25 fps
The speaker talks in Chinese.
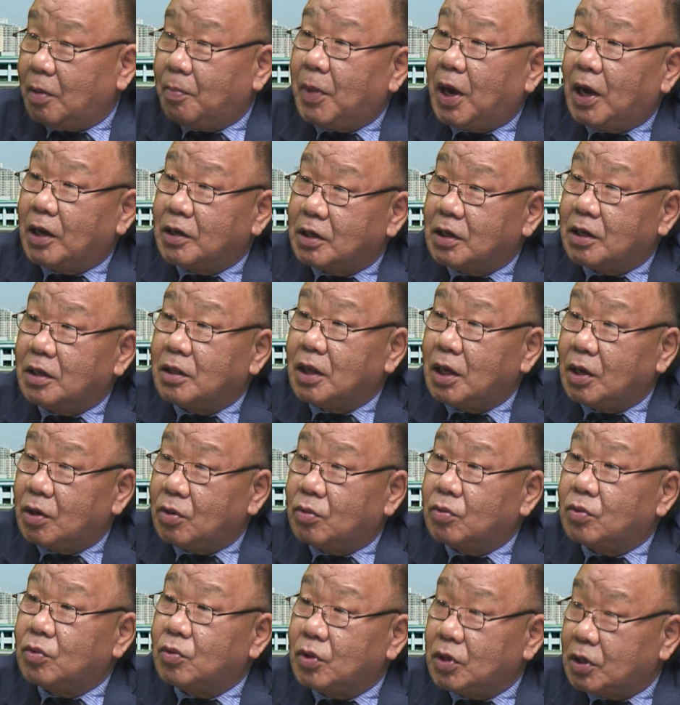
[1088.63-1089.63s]
把这些内
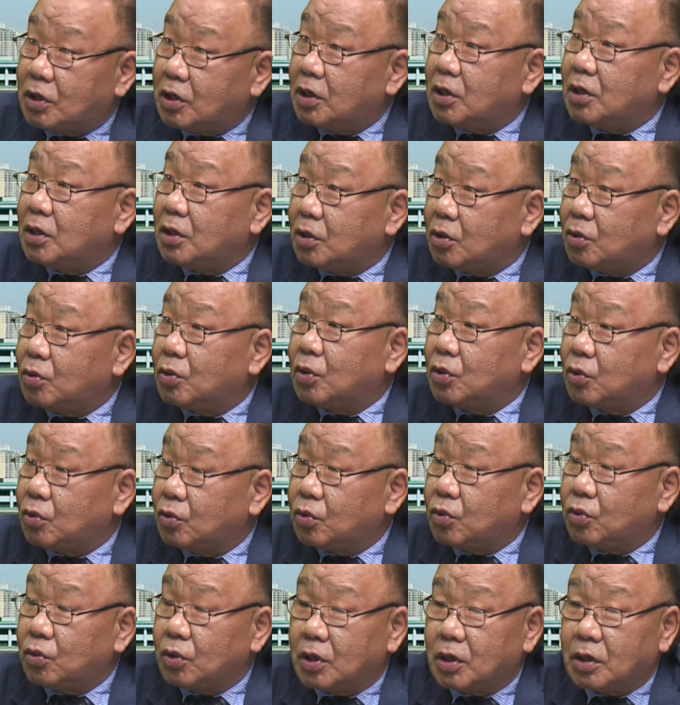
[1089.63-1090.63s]
容都已经说出
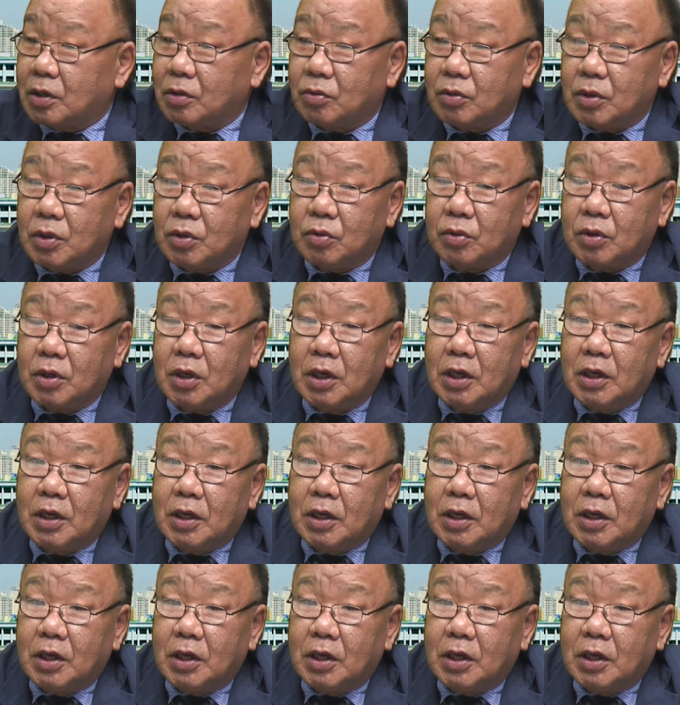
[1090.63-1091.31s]
去了，所以说